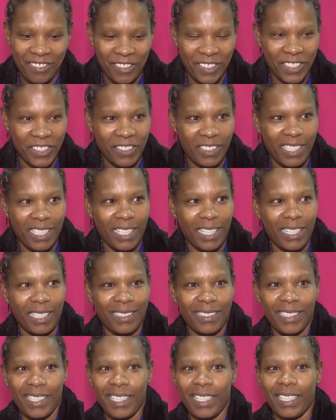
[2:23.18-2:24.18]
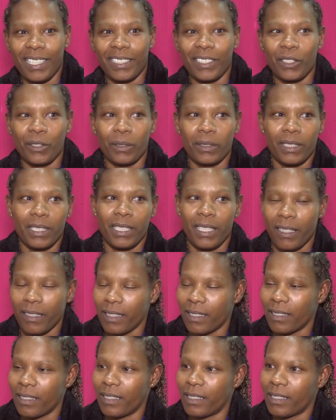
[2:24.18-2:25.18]
foi anunciada já, eu
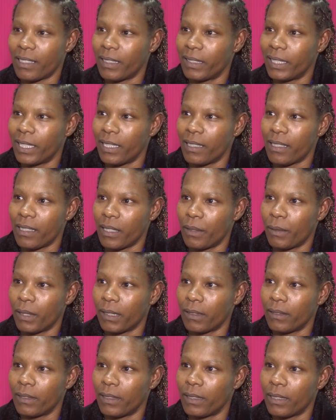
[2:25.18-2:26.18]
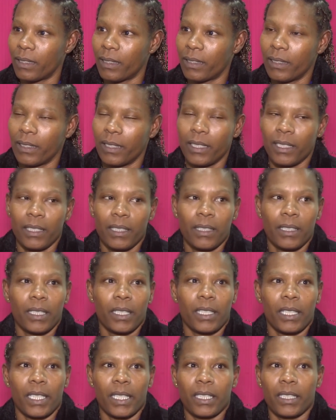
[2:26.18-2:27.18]
saio da seleção em dezembro agora.
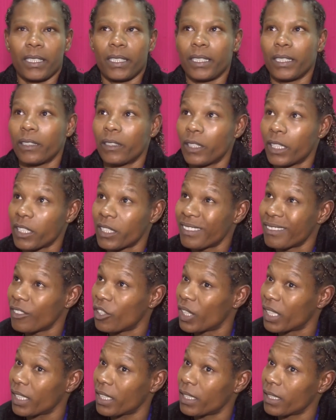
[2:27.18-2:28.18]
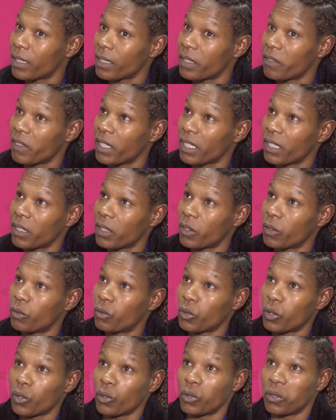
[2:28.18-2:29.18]
Claro que eu, eu acredito que vai ter
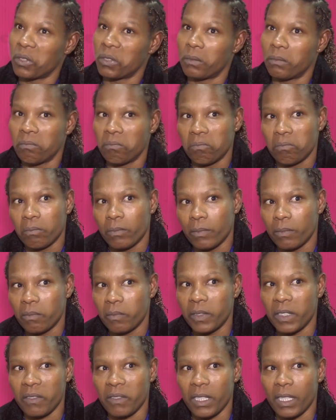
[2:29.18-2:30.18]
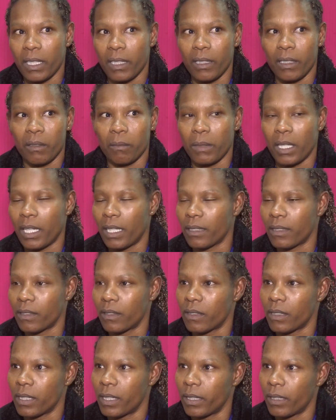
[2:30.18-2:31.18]
algum jogo fevereiro, março,
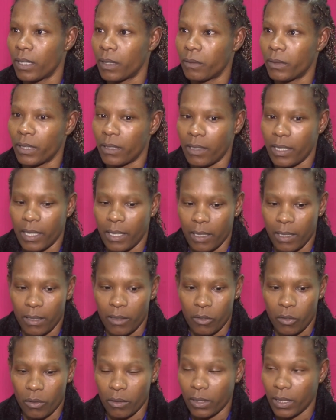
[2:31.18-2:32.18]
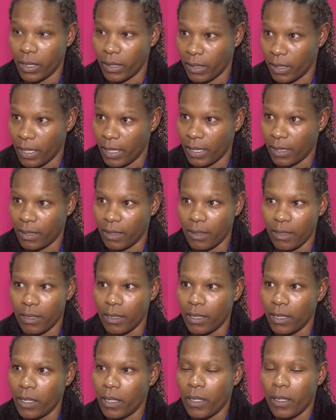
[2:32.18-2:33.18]
não sei, estamos ainda estudando datas
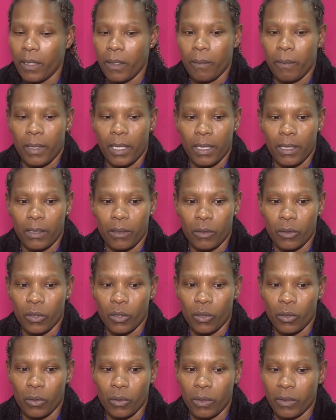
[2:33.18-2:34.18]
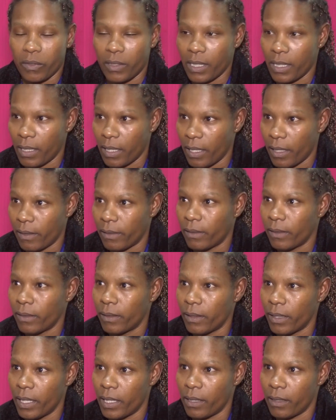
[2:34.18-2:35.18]
para ter um jogo oficial,
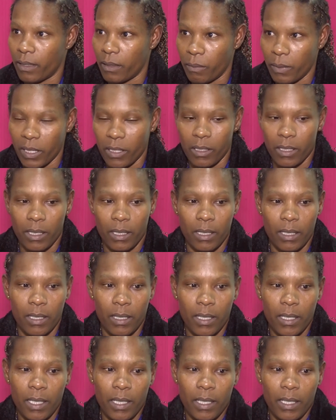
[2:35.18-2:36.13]
né, despedida.